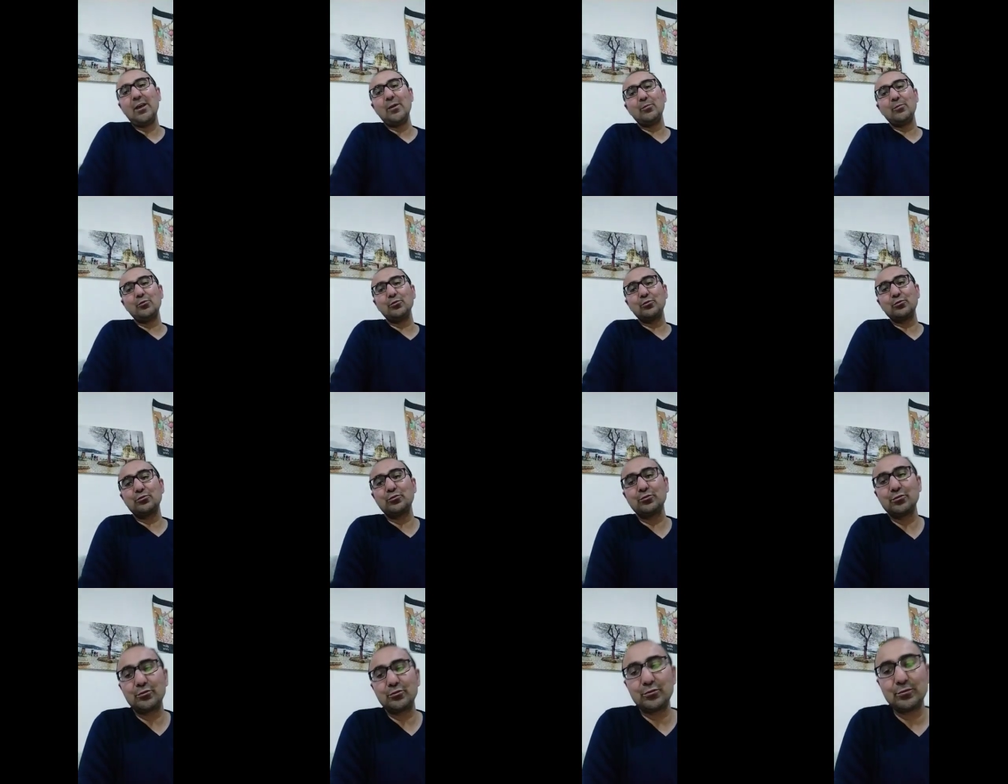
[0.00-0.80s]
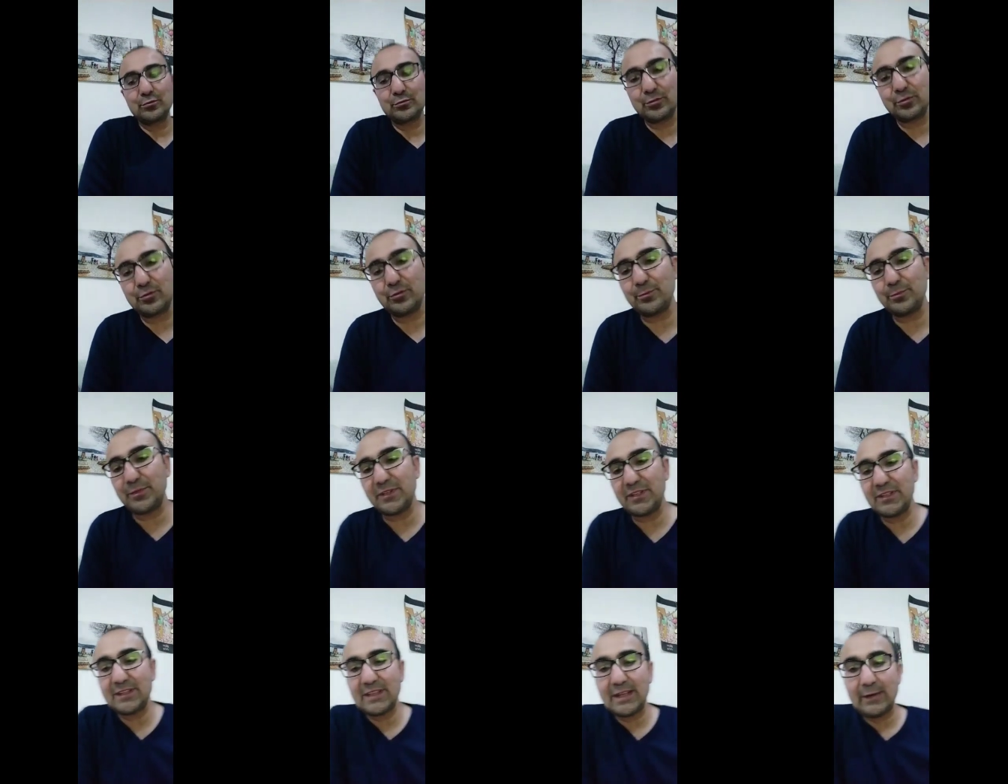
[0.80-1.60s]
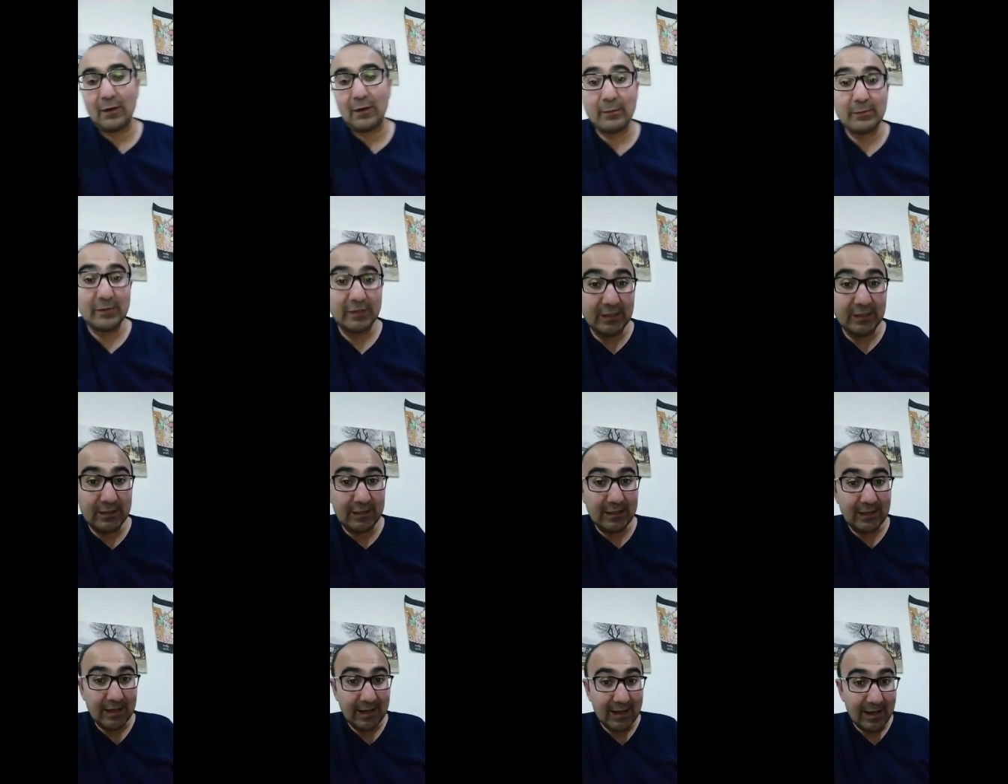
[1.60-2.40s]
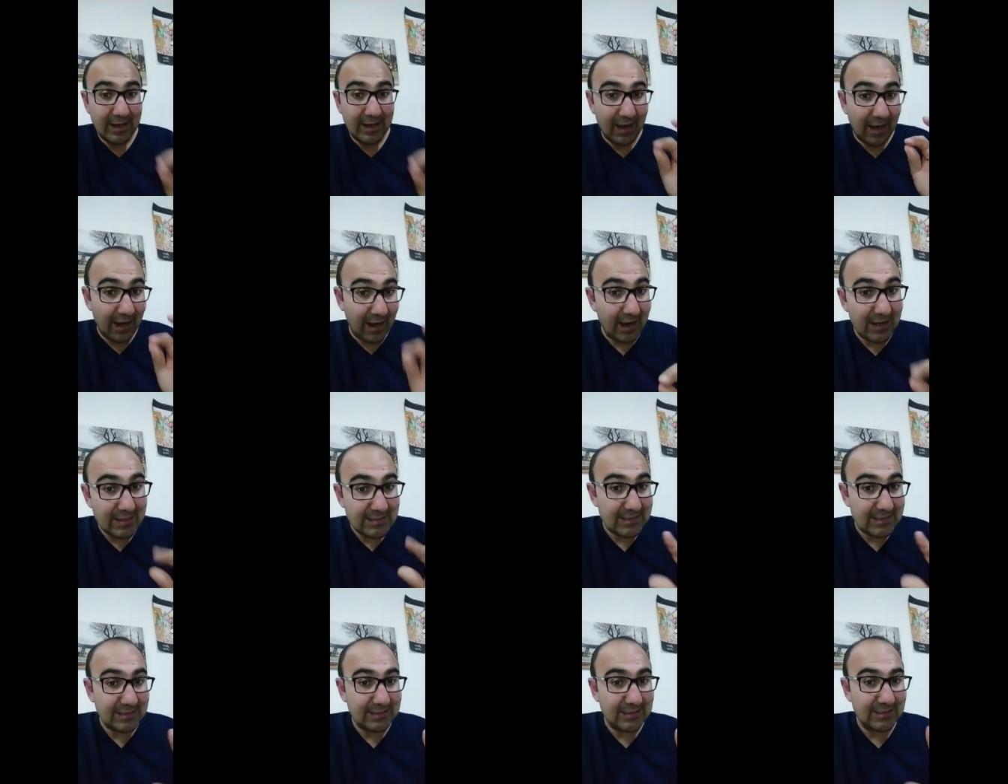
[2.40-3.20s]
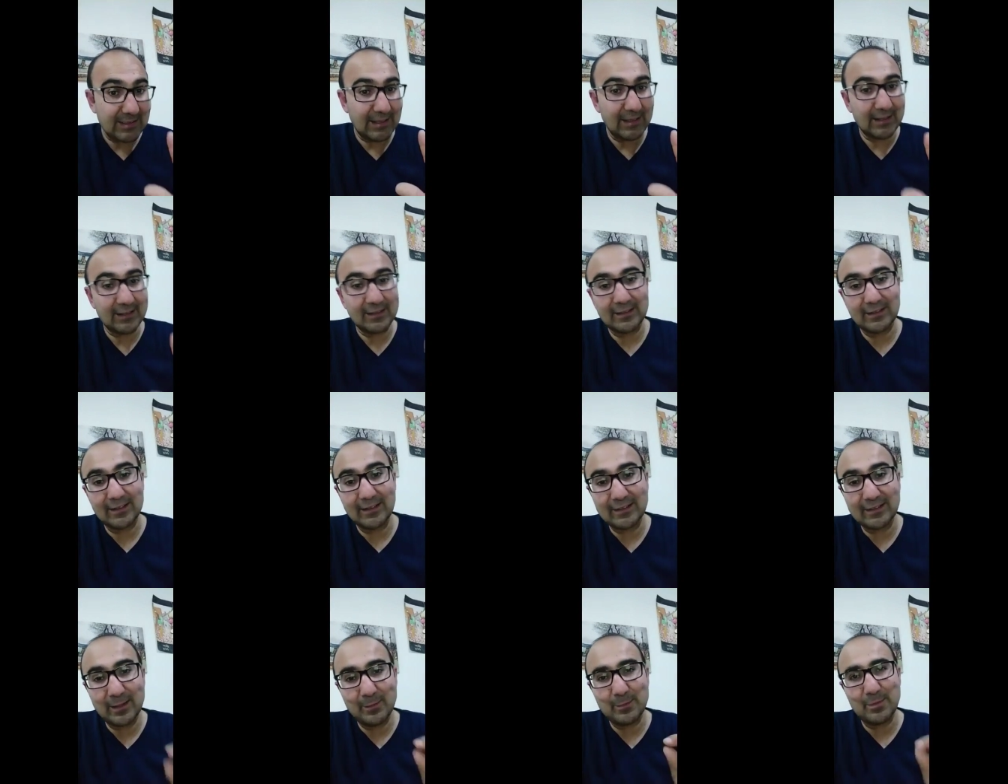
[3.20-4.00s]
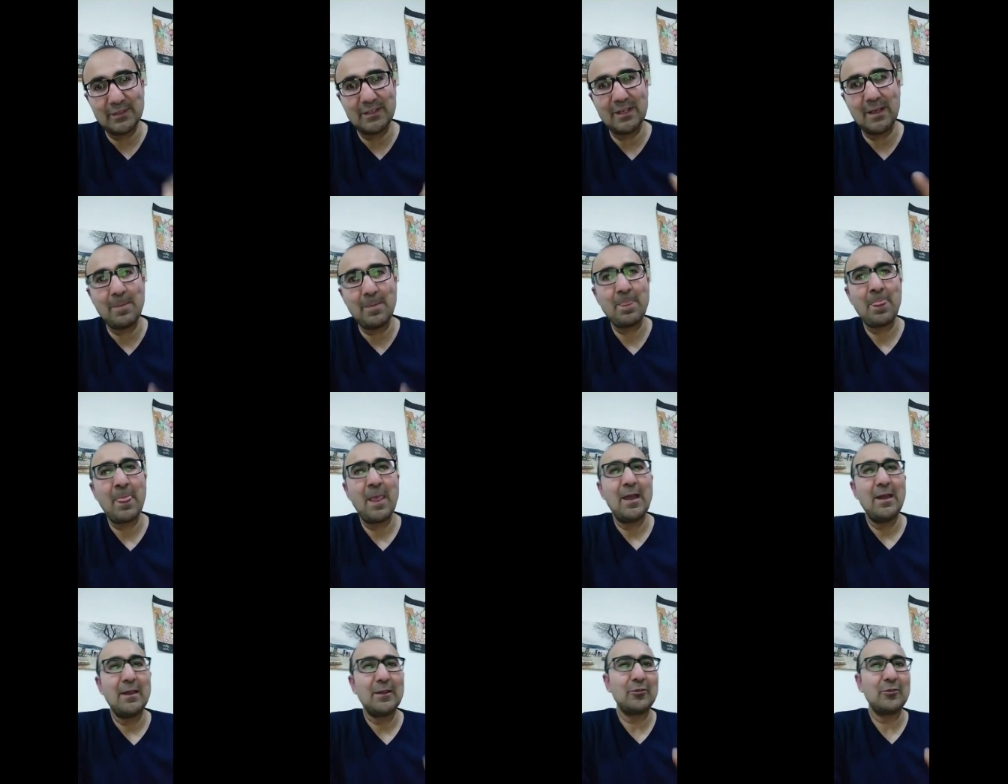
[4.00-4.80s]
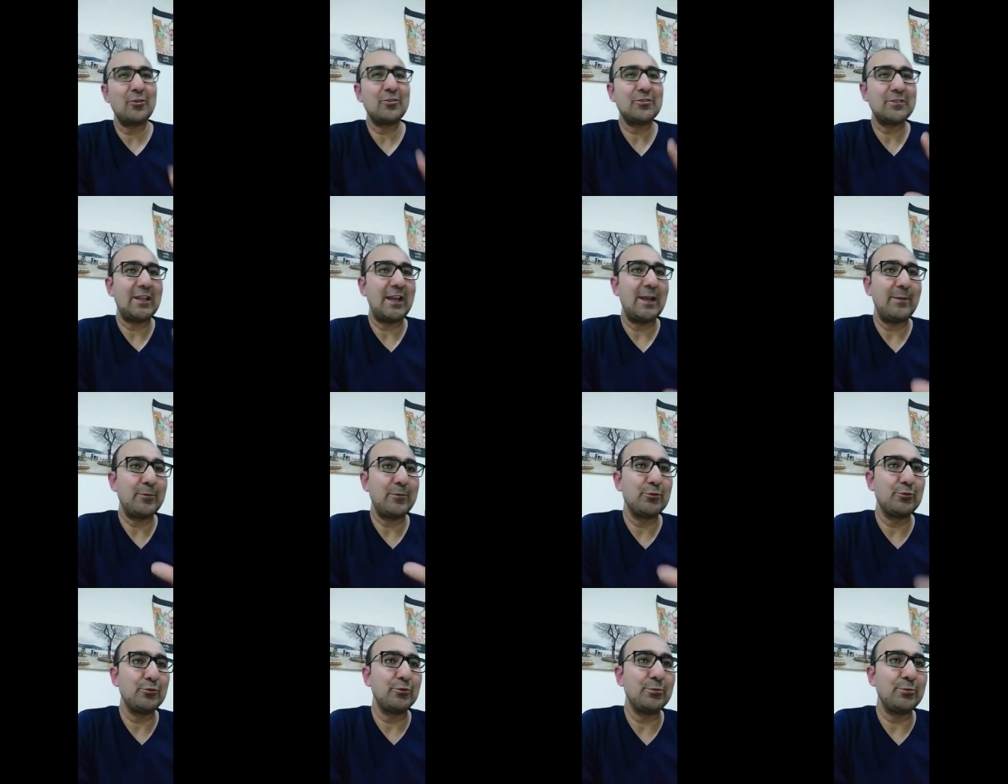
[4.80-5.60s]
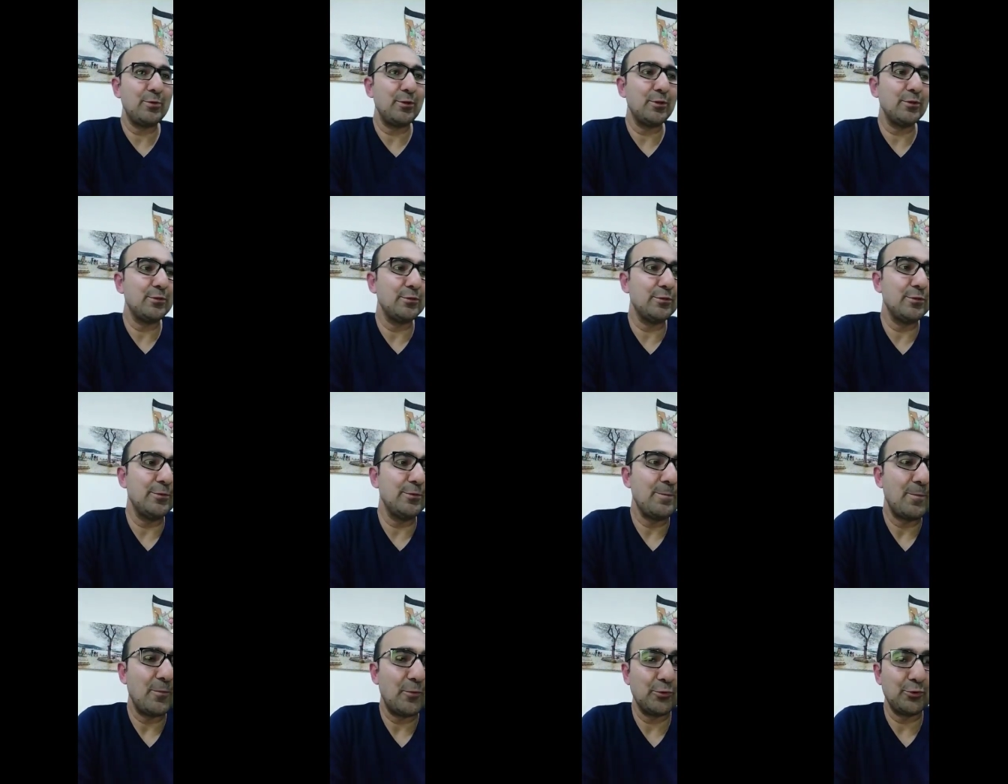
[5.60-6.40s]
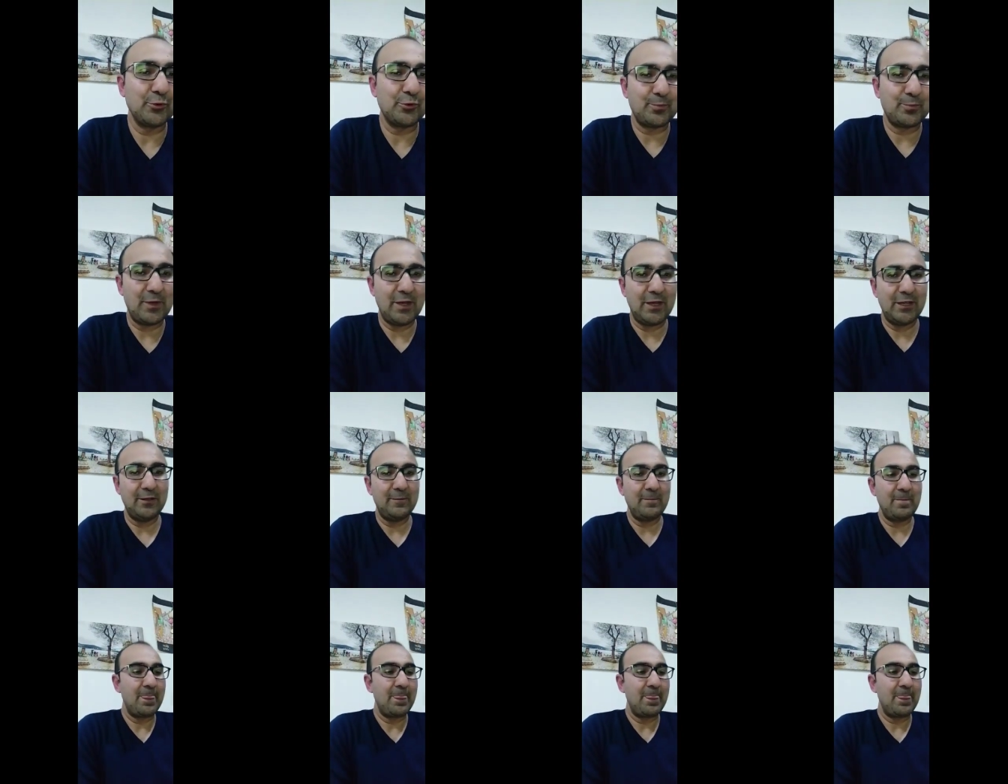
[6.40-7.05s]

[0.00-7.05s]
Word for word: Bu Türk kültürünün bir devamlılık arz ettiğini arkadaşlar bize gösteren bir durum olduğunu unutmayalım.